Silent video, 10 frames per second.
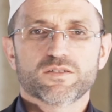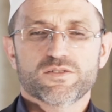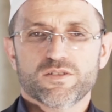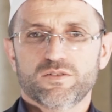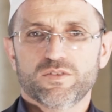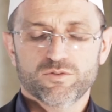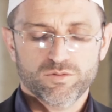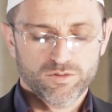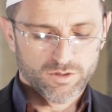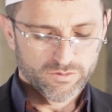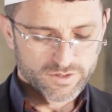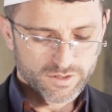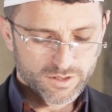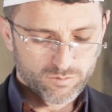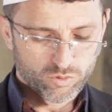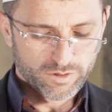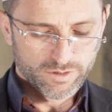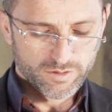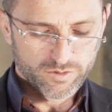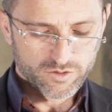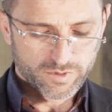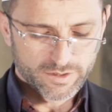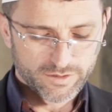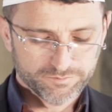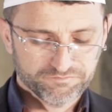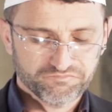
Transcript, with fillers: Salavatullah ve selamu aleyhim ecmaîn.